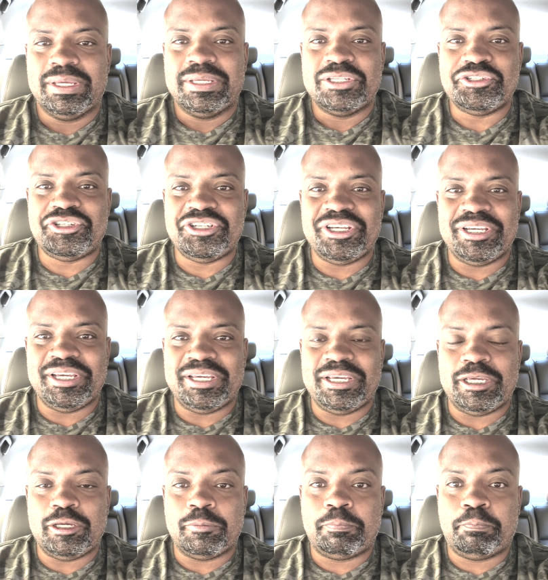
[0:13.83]

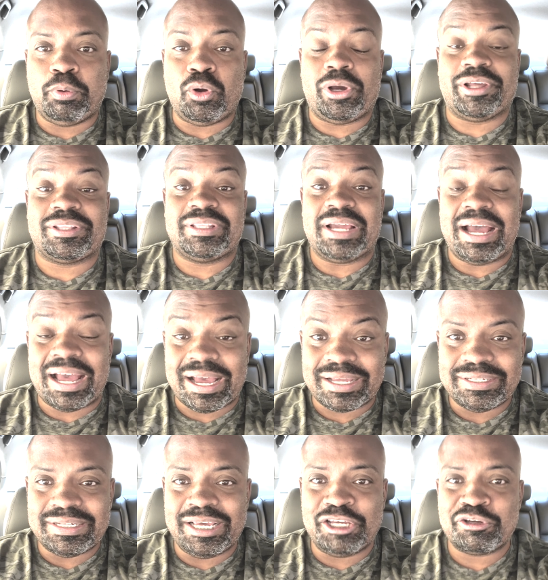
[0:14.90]
De
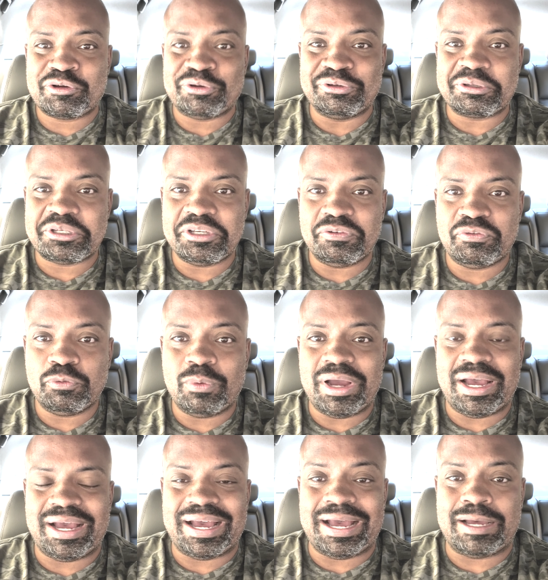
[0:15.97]
portar, né, inclusive
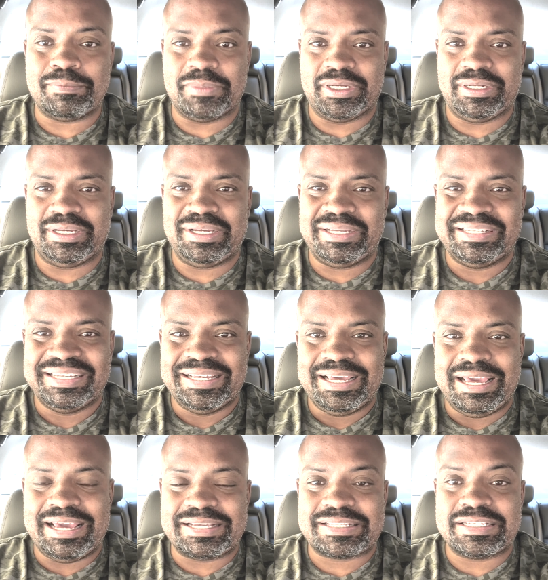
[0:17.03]
uma arma, né?
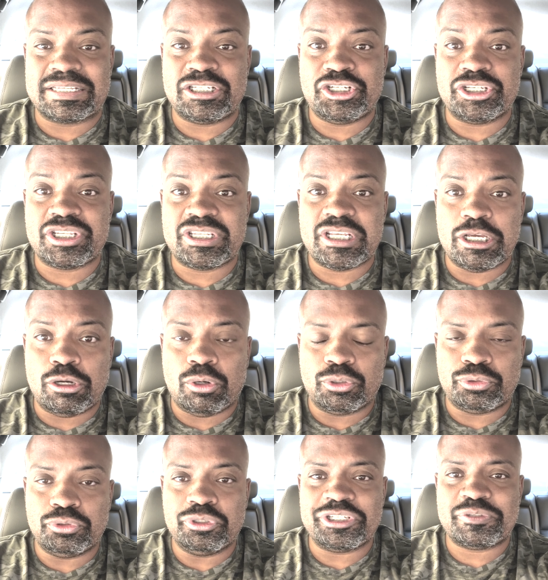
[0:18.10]
Essas de
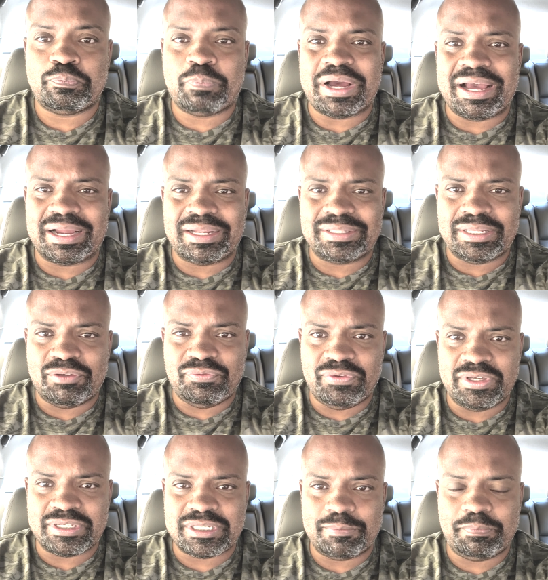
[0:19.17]
CO2 para
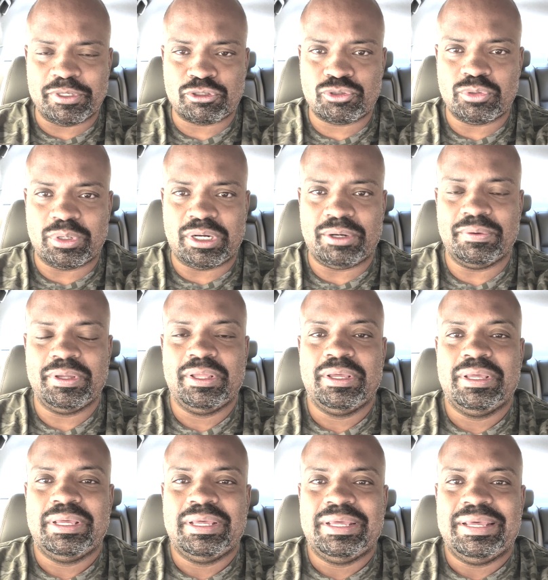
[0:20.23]
defesa pessoal.
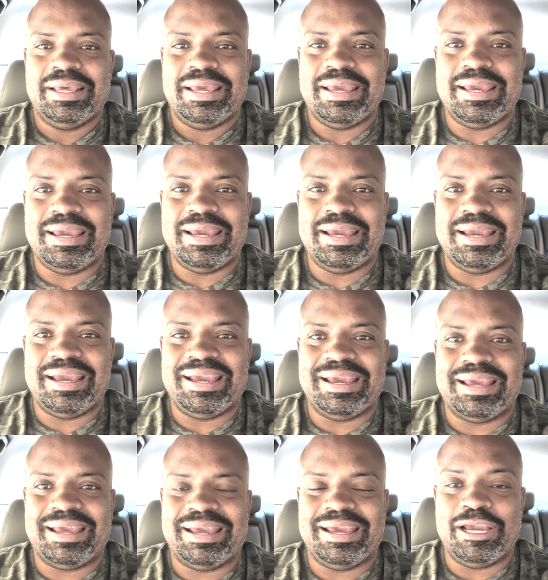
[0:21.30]

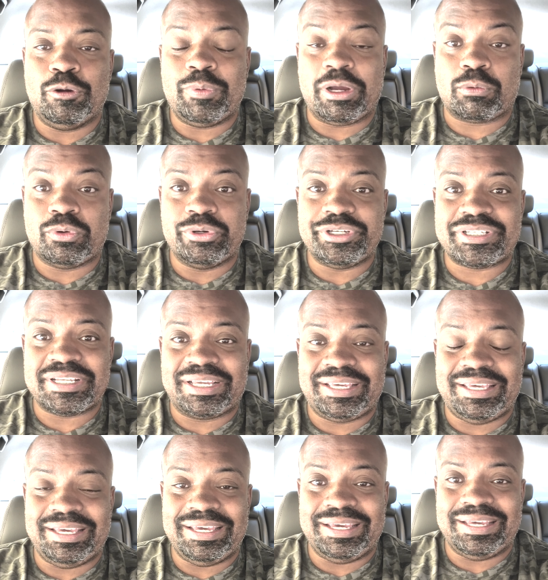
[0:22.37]
É, é uma coisa
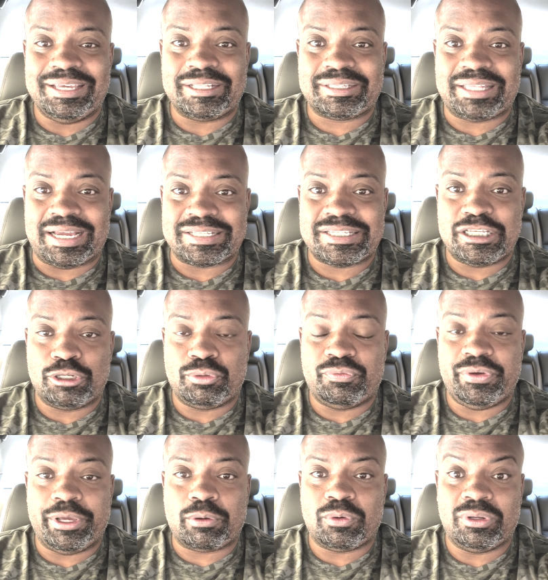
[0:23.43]
que está sendo
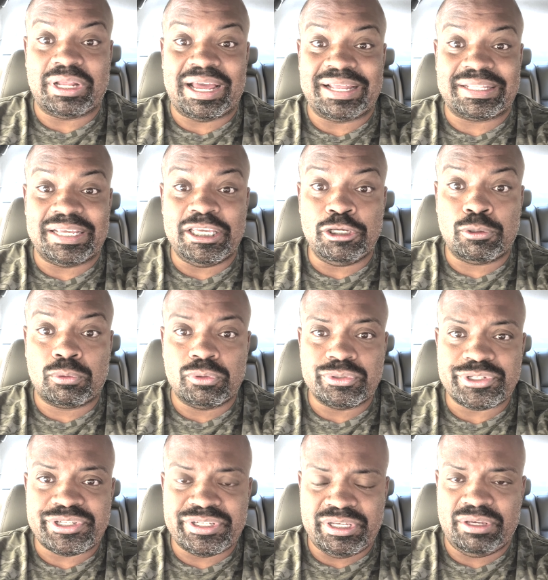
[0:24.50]
veiculada,
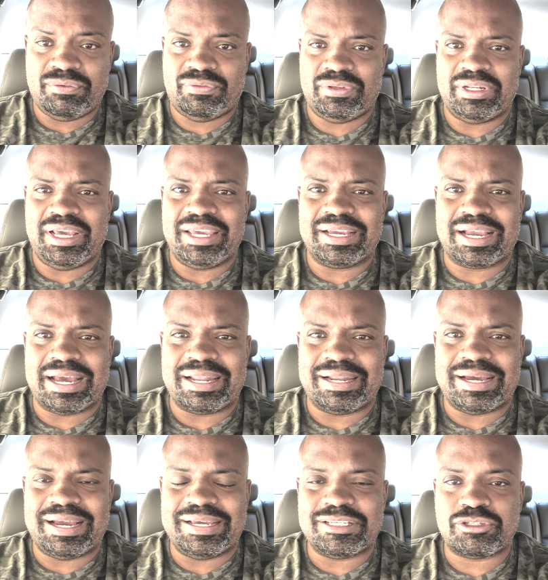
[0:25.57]
inclusive, né, em
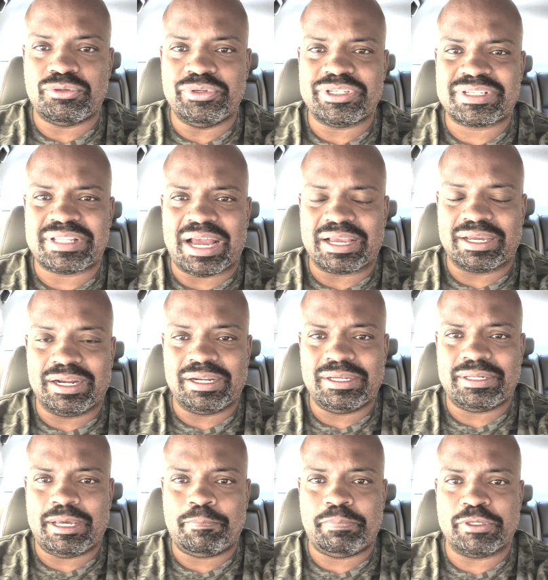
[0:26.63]
canais do
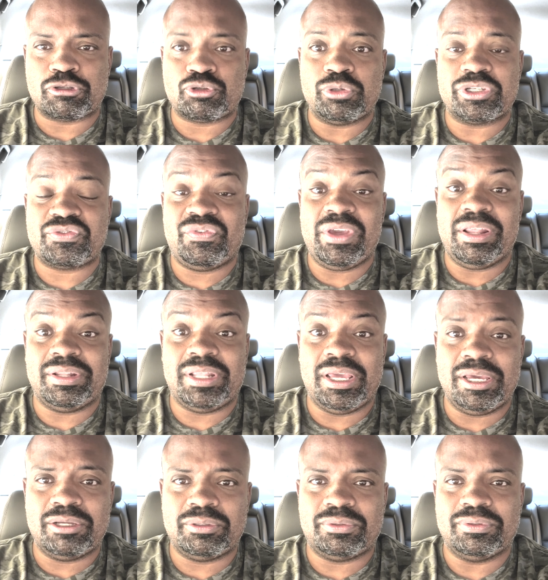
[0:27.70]
Instagram, né? Pessoas
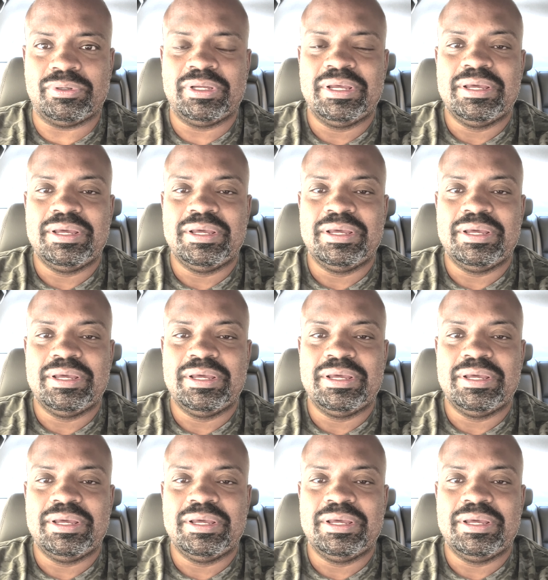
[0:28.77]
vendendo